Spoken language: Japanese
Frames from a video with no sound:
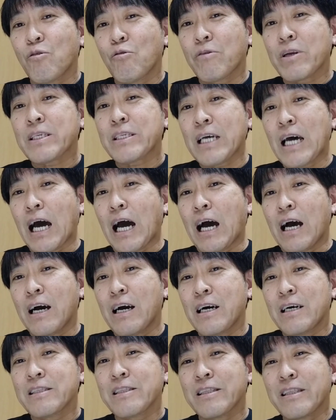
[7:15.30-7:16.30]
俺さ
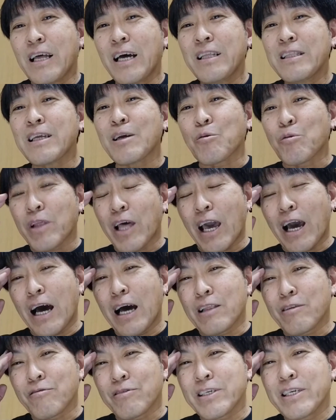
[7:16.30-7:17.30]
なんだろうね
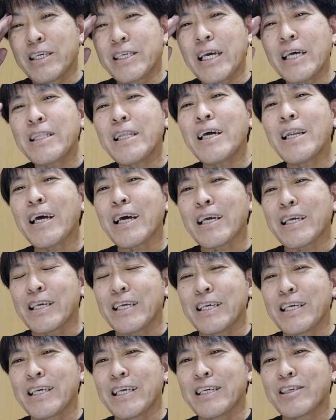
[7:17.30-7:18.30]
あの行けたら
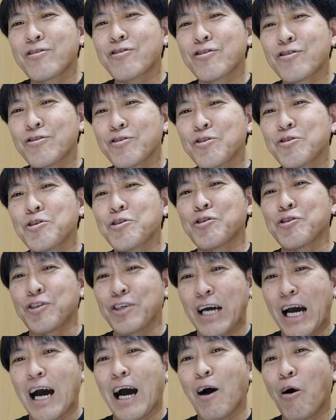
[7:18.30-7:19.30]
行く
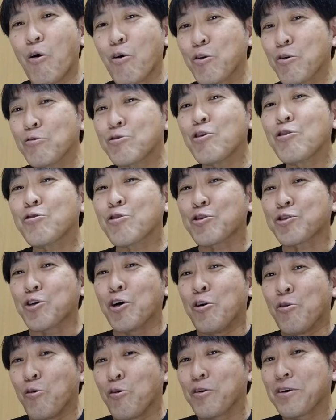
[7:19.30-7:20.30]
ルールがよその
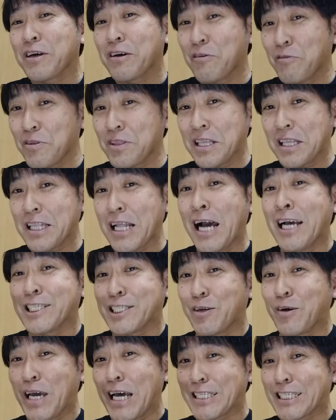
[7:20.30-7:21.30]
人に対
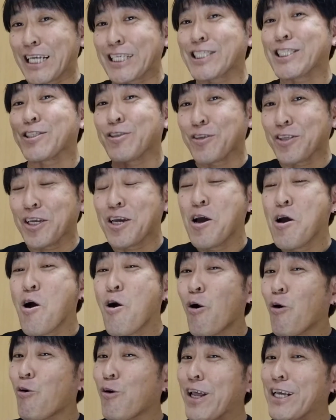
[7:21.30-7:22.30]
しては優しいのに
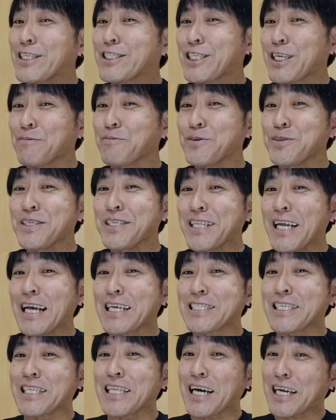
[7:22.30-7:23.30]
俺自分に
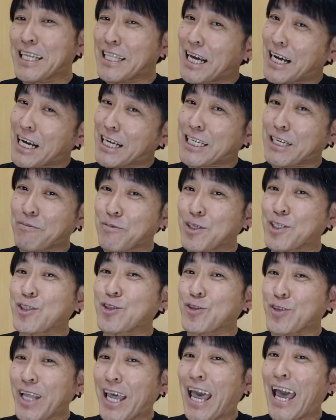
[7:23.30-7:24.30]
対してだけなんか厳し
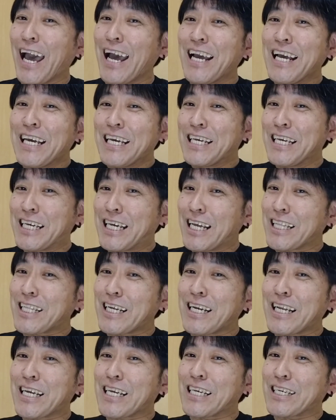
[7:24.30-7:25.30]
くて行け
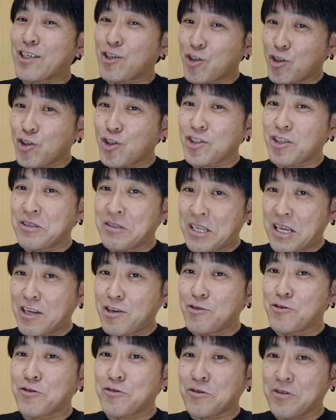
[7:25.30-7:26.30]
たら行くね
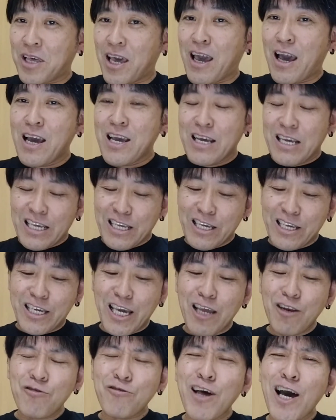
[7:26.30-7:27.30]
ルールで行
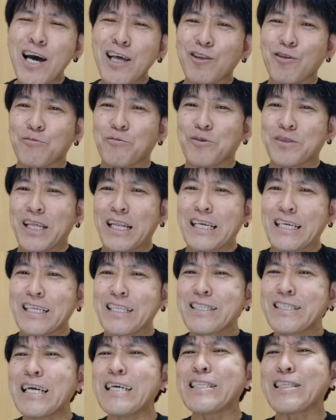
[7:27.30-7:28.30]
けるなと思ったら
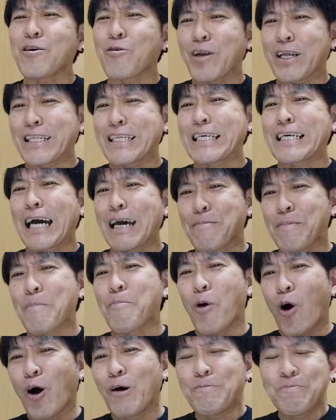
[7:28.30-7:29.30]
行ったんだよ俺2回目
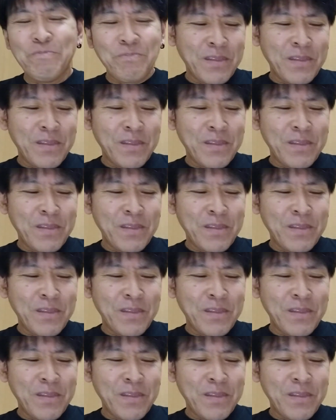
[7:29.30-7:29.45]
も